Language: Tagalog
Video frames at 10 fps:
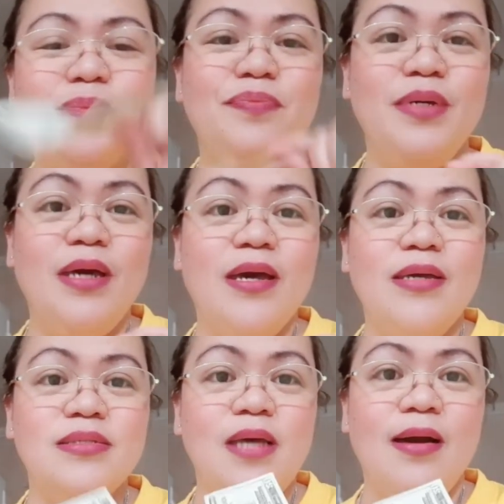
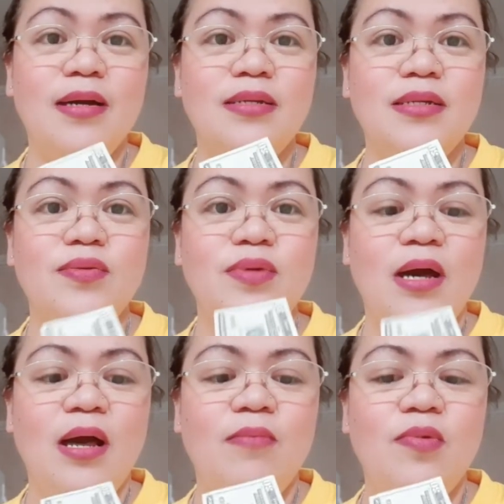Bigay sa akin ito
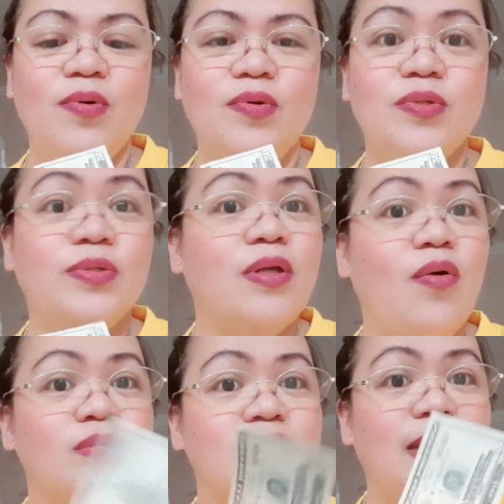ng amo ko
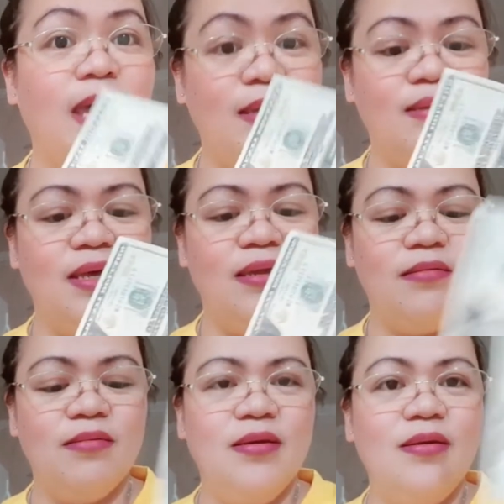
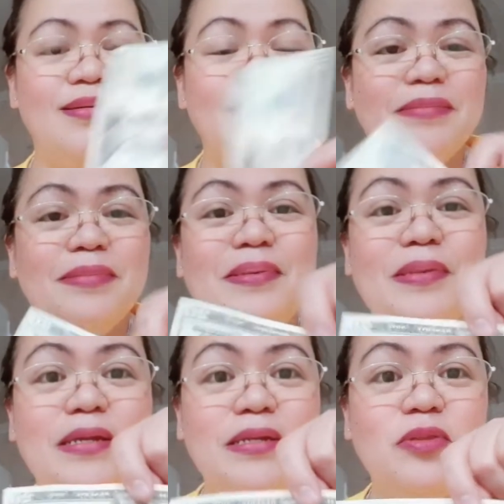
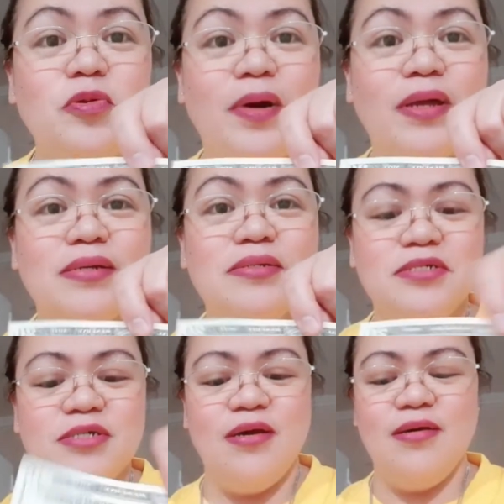2018. Nandito pa rin
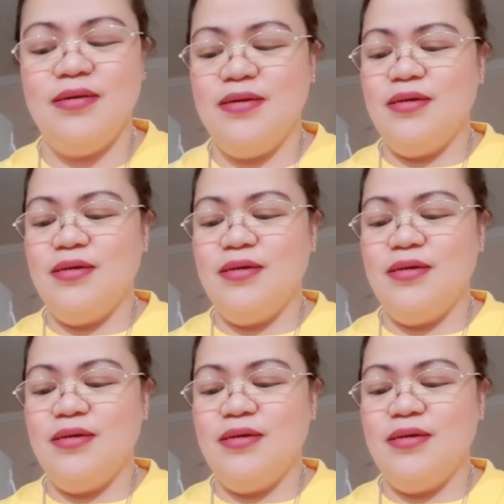siya.